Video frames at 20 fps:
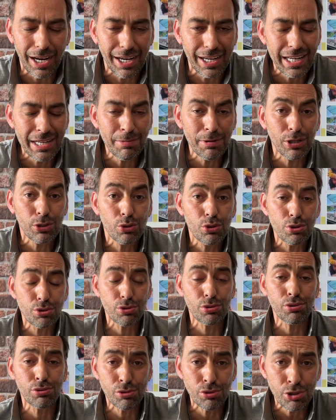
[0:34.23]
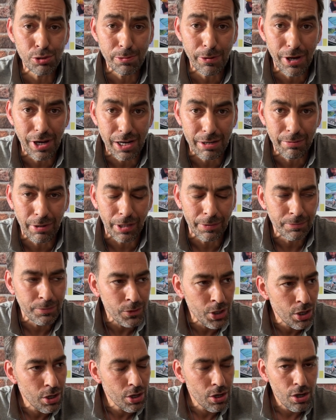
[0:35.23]
Araba kusursuz bir araba.
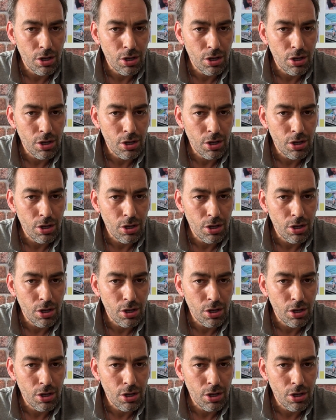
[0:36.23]
Cık.